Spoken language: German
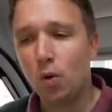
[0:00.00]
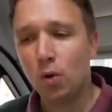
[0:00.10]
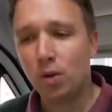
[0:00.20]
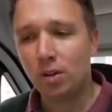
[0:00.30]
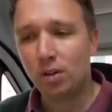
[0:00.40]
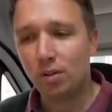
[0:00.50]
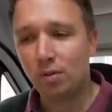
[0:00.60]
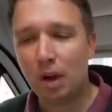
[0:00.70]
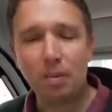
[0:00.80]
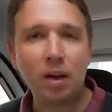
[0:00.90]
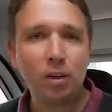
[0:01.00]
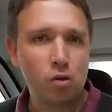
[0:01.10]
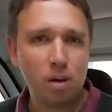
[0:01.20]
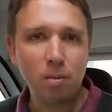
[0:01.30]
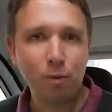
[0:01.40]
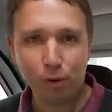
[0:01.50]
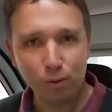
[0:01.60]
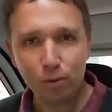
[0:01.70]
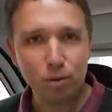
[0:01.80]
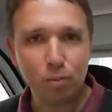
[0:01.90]
Und wir haben eigentlich schon immer
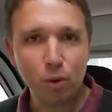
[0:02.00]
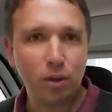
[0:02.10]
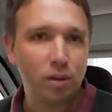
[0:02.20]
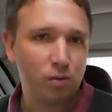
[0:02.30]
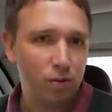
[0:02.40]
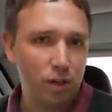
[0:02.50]
versucht, möglichst